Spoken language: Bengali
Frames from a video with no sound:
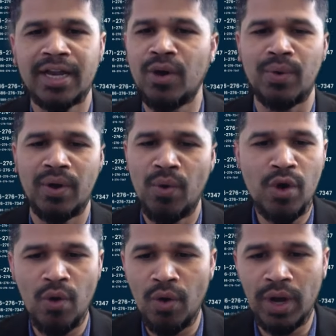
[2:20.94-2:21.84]
নাও
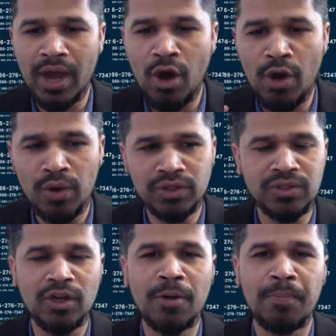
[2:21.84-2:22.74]
ওরা
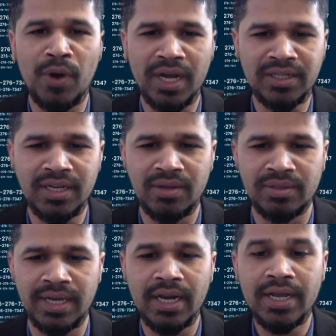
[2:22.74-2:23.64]
হচ্ছে হলো প্রোডাকশন
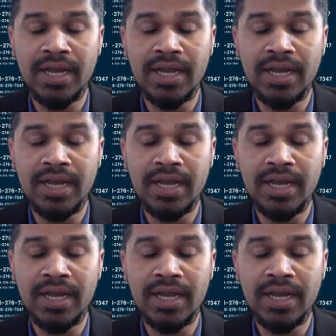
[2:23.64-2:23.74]
ইউজার